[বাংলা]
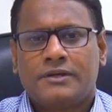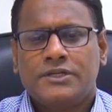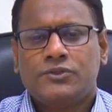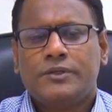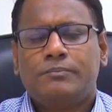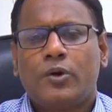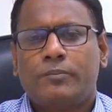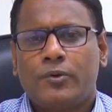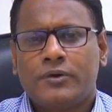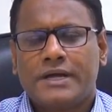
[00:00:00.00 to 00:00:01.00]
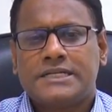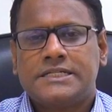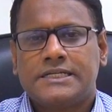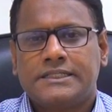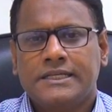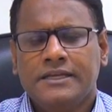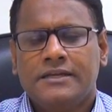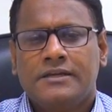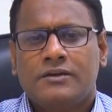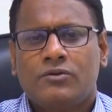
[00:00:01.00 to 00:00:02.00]
কিছুদিন পর পর কাশির সাথে
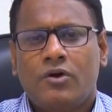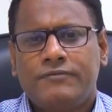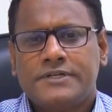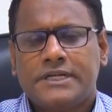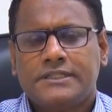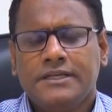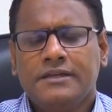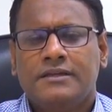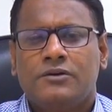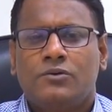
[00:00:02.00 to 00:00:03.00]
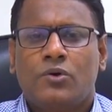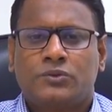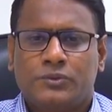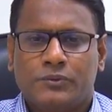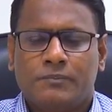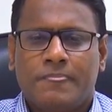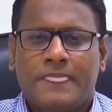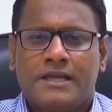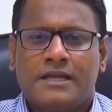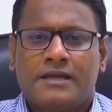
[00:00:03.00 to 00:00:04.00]
কফের সাথে রক্ত
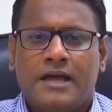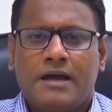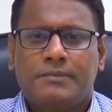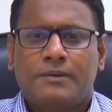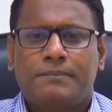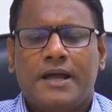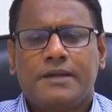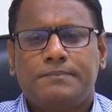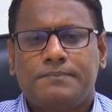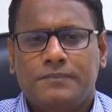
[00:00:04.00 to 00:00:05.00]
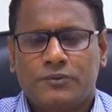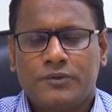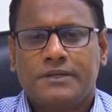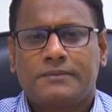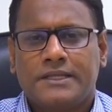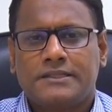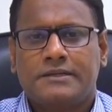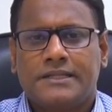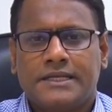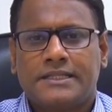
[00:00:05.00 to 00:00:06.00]
আমরা প্রায় রোগীর
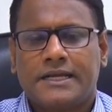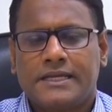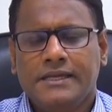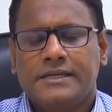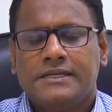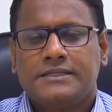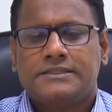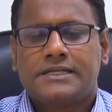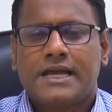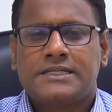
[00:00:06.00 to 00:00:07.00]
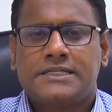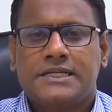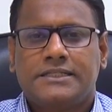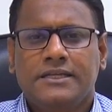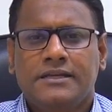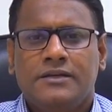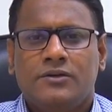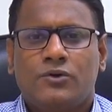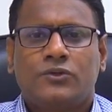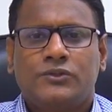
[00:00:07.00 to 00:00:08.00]
ক্ষেত্রে দেখে থাকি যে কাশির সাথে
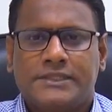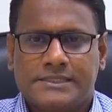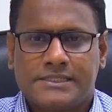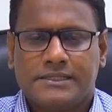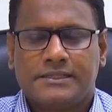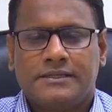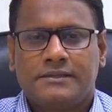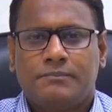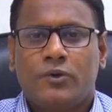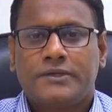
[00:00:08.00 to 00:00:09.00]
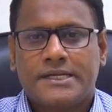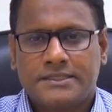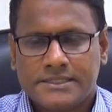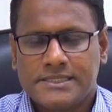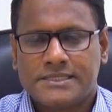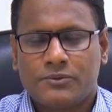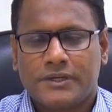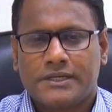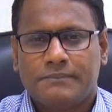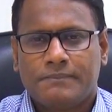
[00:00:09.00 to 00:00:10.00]
রক্ত যাচ্ছে ব্রনকিয়াকটেসিস রোগেও